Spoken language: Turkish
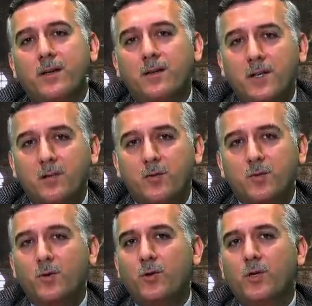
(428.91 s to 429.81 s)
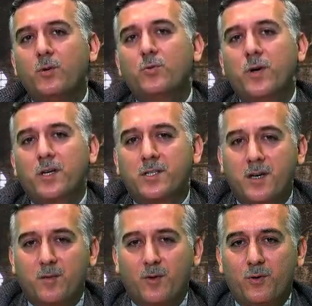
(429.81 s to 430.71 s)
Efendimiz buyuruyor ki üç
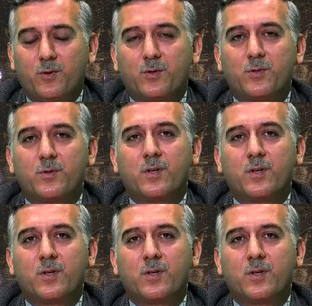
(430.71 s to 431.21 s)
parçaya bölünüz.